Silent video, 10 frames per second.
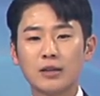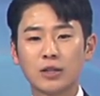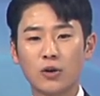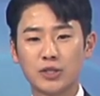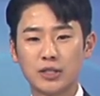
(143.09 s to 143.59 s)

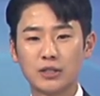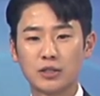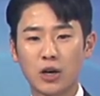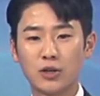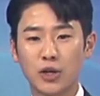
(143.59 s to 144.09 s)

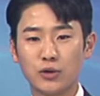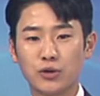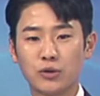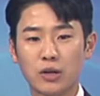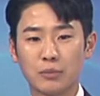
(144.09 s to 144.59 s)
서울시는 설
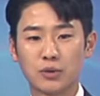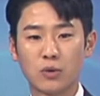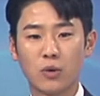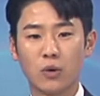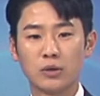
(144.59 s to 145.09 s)
연휴를
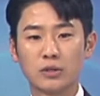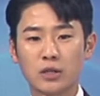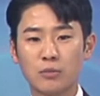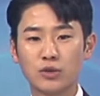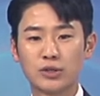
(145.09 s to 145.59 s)
앞두고
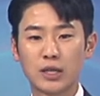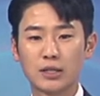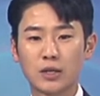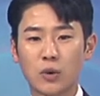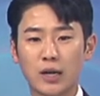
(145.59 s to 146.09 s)
선물
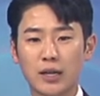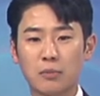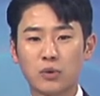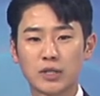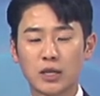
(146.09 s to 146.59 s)
세트
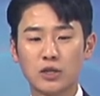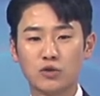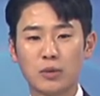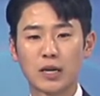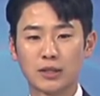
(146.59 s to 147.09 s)
과대
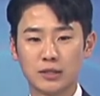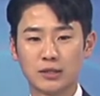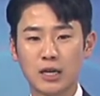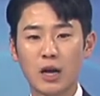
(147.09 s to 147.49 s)
포장이 유발하는